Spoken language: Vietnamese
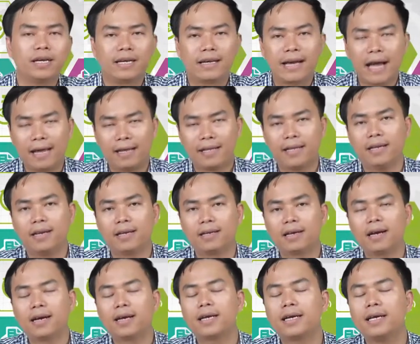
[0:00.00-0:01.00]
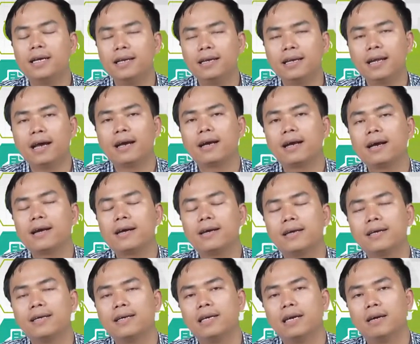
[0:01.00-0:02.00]
cải thiện các kỹ năng các
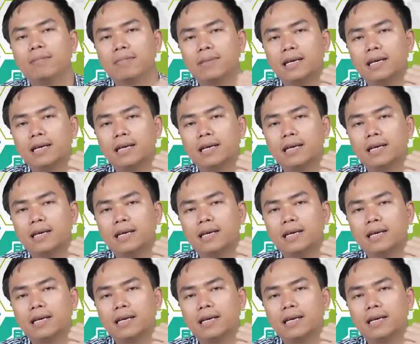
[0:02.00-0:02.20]
kinh nghiệm